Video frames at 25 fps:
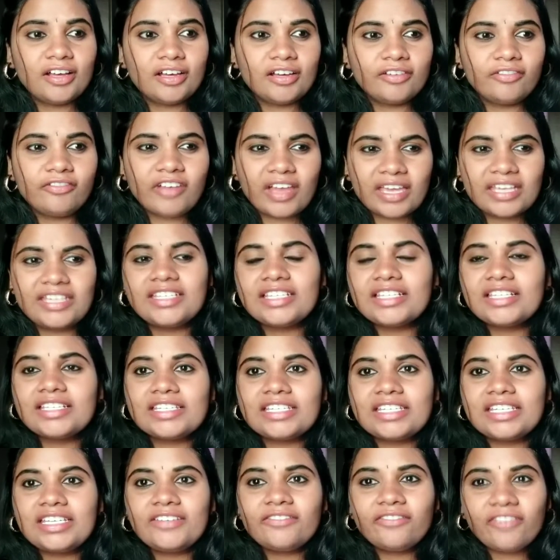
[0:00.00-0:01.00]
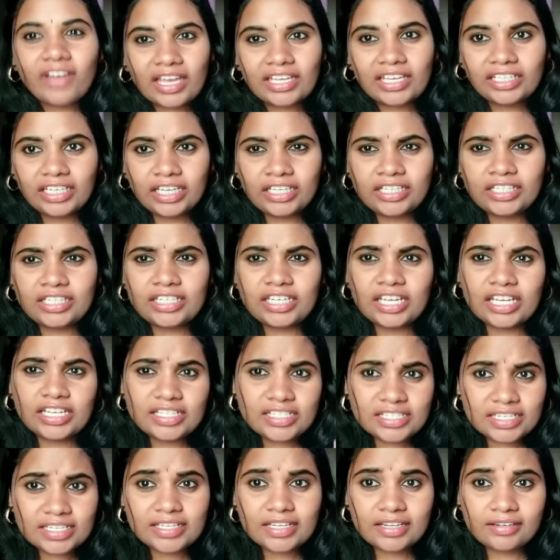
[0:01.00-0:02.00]
ఫైవ్ సిక్స్టీ ఫైవ్ నైంటీ నైన్
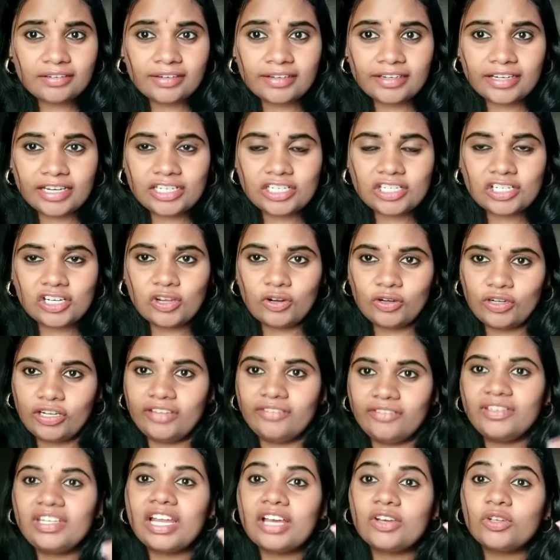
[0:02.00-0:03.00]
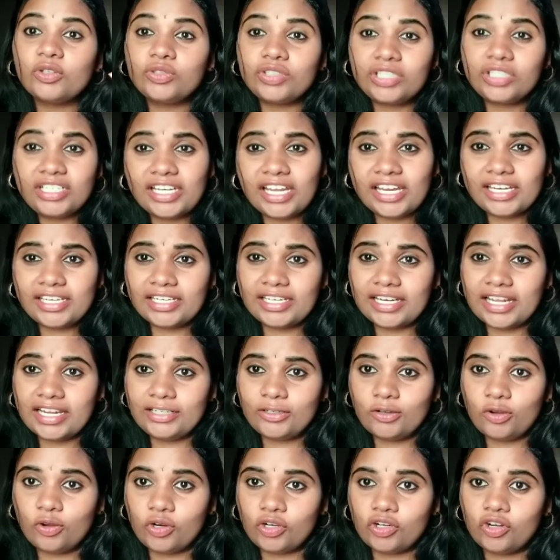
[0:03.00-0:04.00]
సిక్స్ హండ్రెడ్ రేంజ్లో ఉండేవి నాకు త్రీ నైంటీ
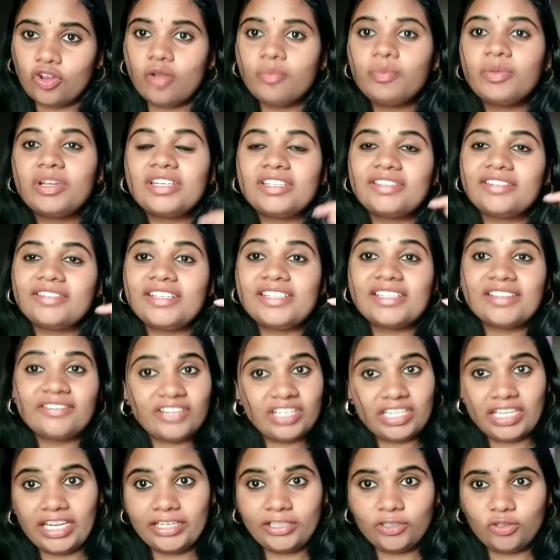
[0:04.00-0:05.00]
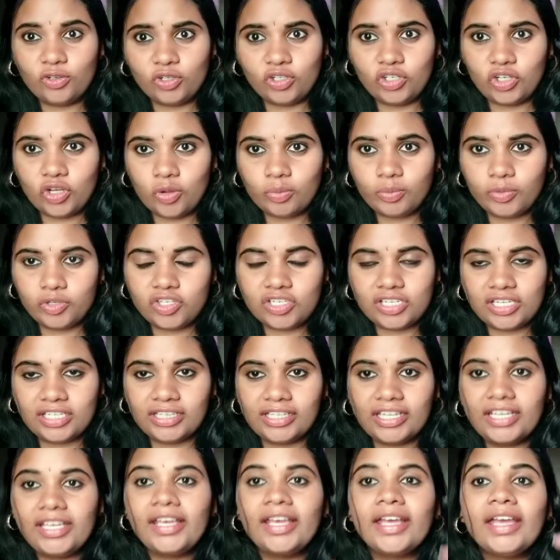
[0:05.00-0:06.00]
నైన్కి ఒక టాప్ అండ్ త్రీ సెవెంటీ ఎయిట్కి ఒక టాప్
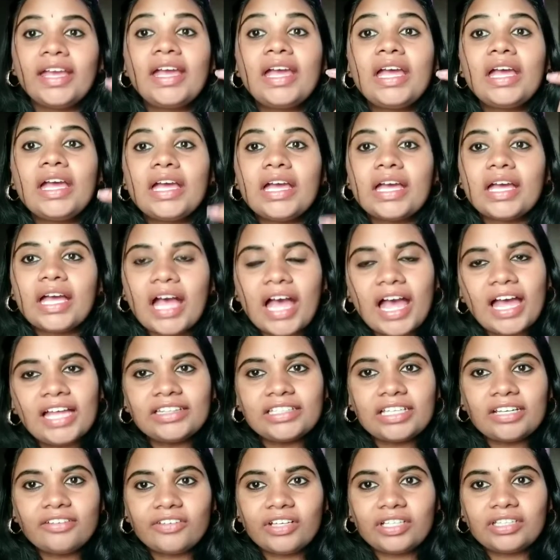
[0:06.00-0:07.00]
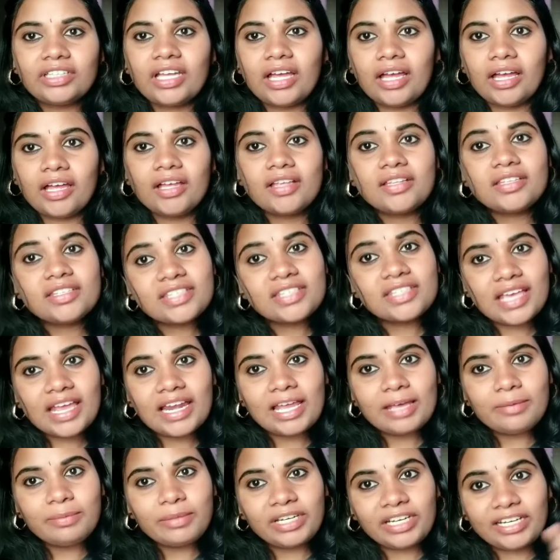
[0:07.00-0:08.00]
వచ్చింది ఆ తర్వాత సేల్
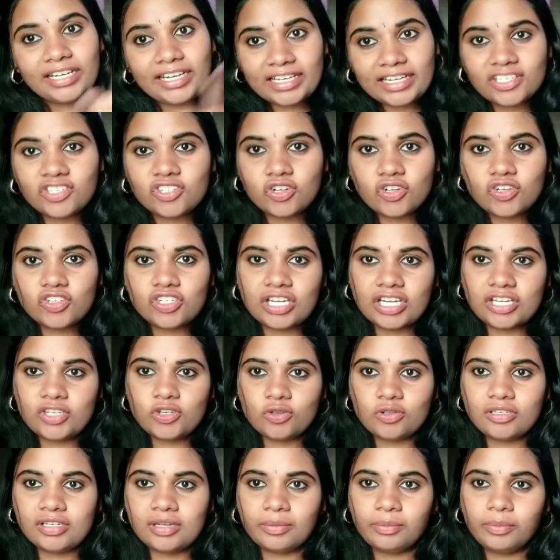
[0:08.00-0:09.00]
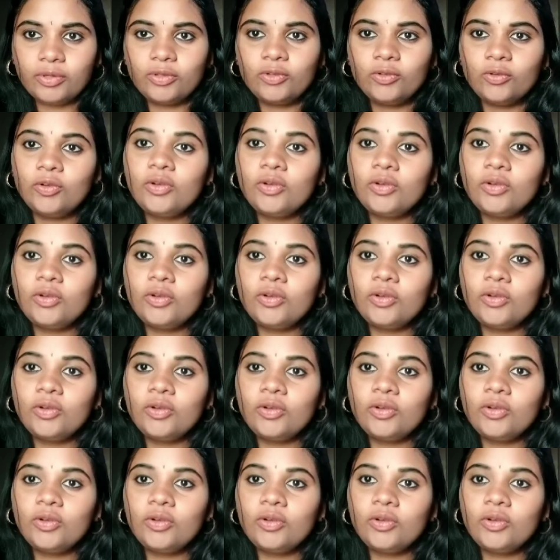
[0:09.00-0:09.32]
అయిపోయిన నెక్స్ట్ రోజు నేను చూసినప్పుడు